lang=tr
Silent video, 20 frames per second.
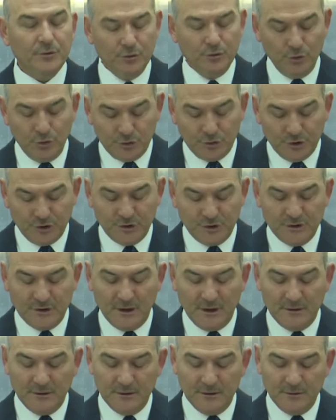yurt
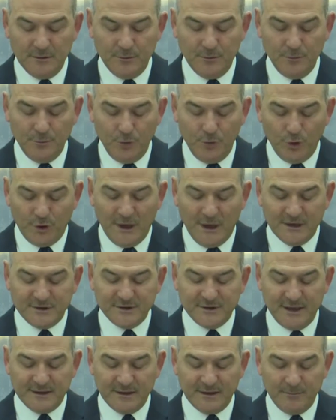dışından, büyük
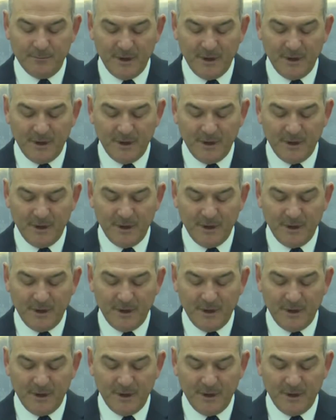elçilerden